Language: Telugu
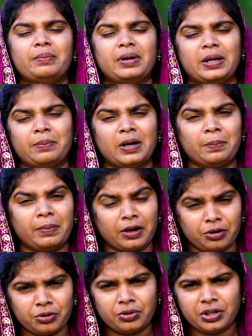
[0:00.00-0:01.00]
మరి మనం
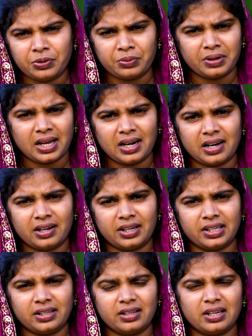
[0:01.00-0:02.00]
పట్టుకొని
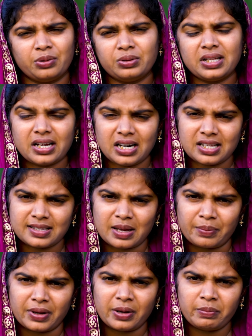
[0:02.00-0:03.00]
ఉండాలండి ఈ ఉదయకాల
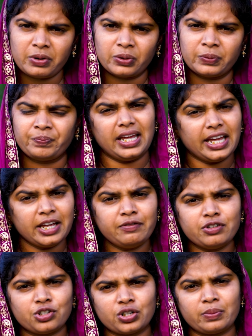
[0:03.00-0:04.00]
సమయంలో ఏ
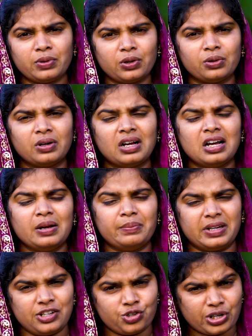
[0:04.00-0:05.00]
విషయంలో
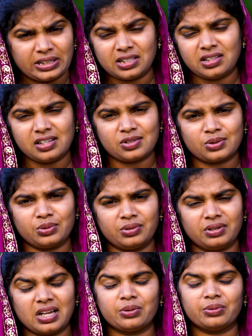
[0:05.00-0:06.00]
మరి శ్రద్ధ
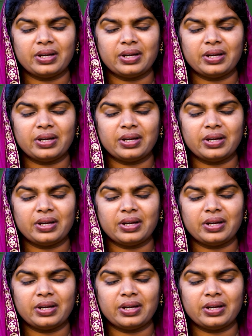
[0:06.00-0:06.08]
తీసుకుంటున్నారు